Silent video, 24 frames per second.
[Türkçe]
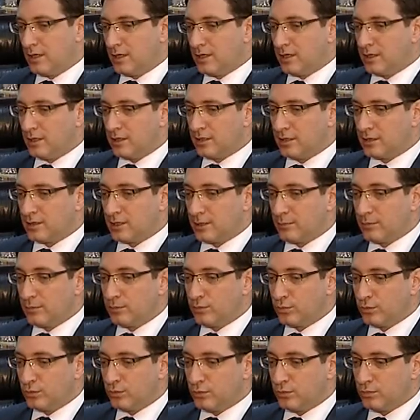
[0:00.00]
Ee,
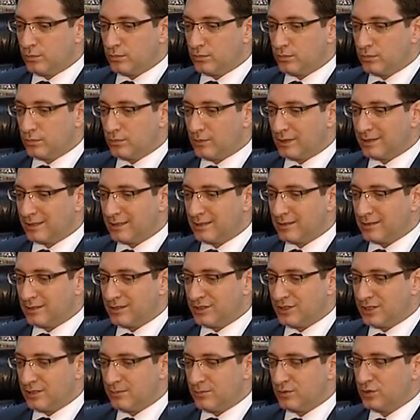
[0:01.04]
tabii bu
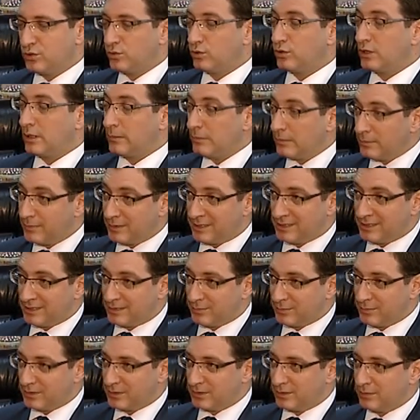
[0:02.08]
vatandaşlarımızın önemli bir
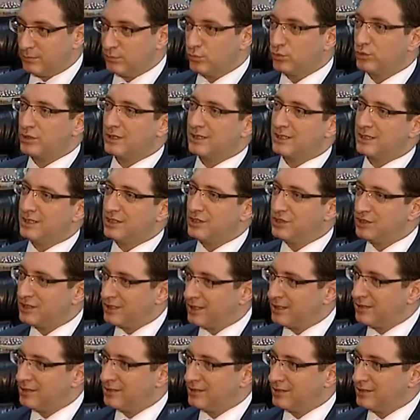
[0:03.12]
kısmını buradaki inşaat